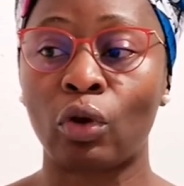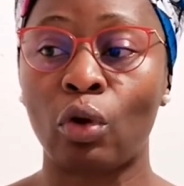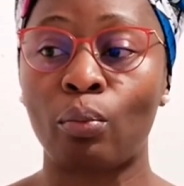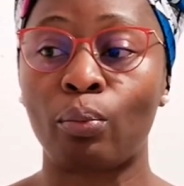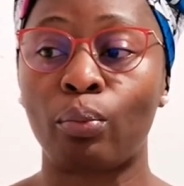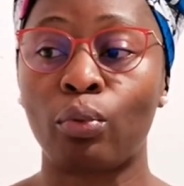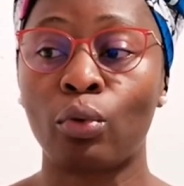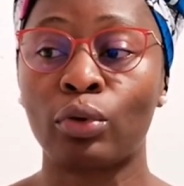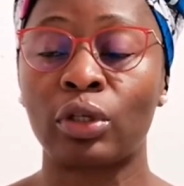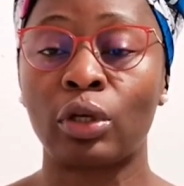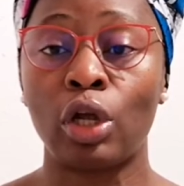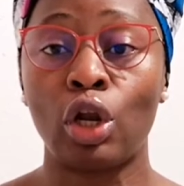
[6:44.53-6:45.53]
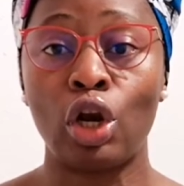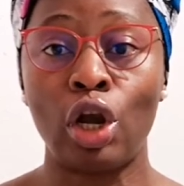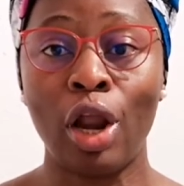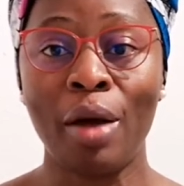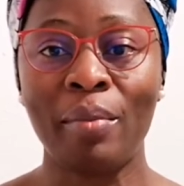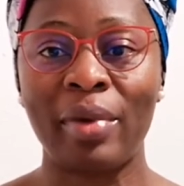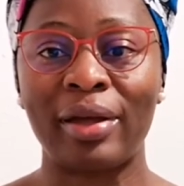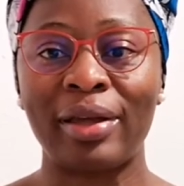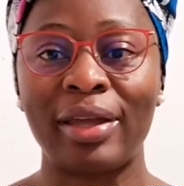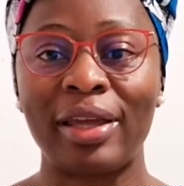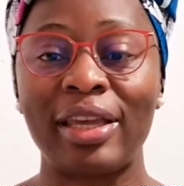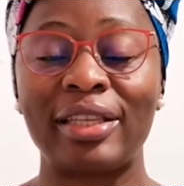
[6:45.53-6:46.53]
composent l'homme
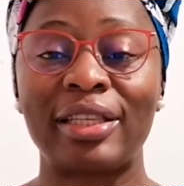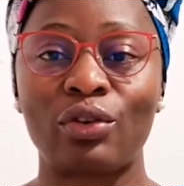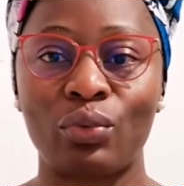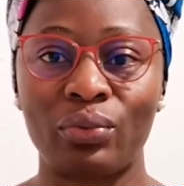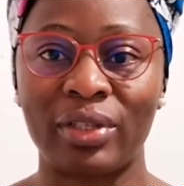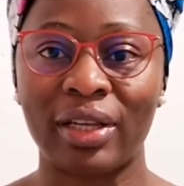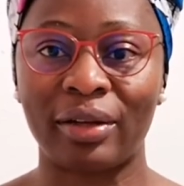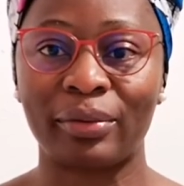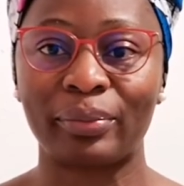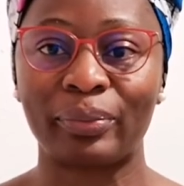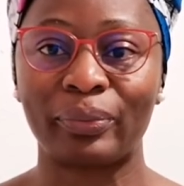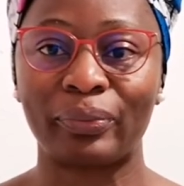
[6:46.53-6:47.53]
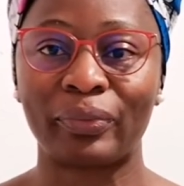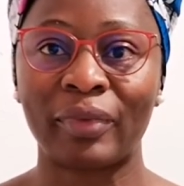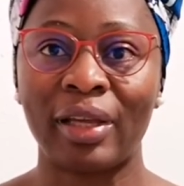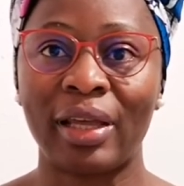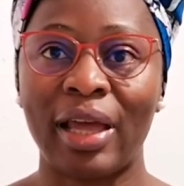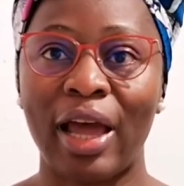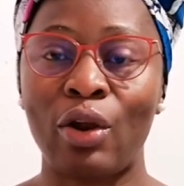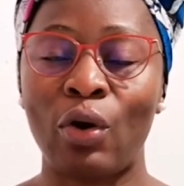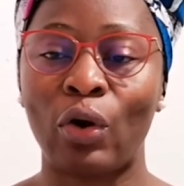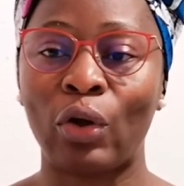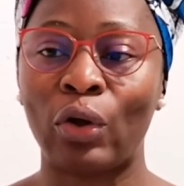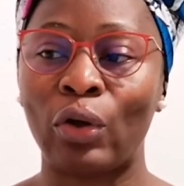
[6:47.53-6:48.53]
et ses cousins.
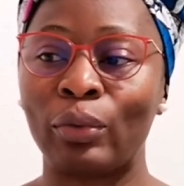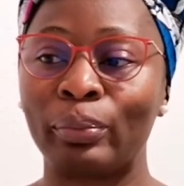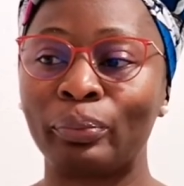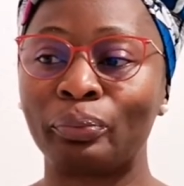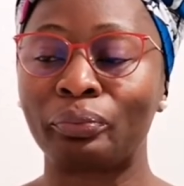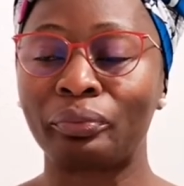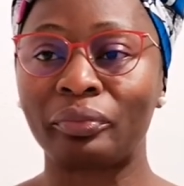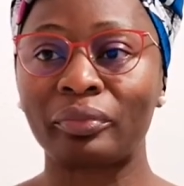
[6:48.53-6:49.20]
Alors, euh,